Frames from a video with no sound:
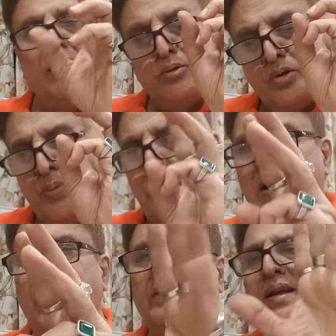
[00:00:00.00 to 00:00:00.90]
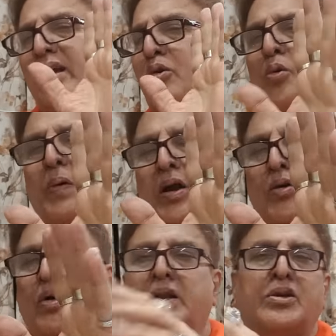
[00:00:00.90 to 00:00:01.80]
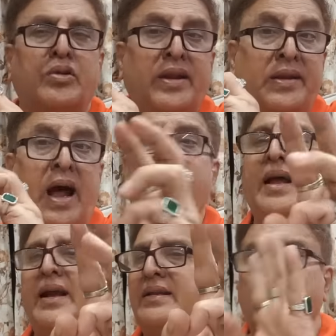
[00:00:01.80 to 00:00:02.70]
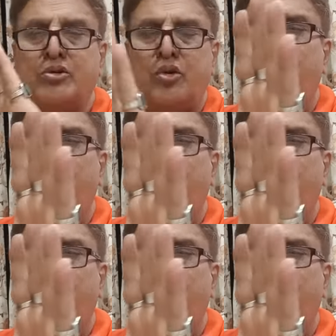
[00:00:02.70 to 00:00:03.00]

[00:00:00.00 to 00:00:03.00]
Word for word: যদি বেল গাছ থাকে খুব ভালো কথা যদি না থাকে তার জন্য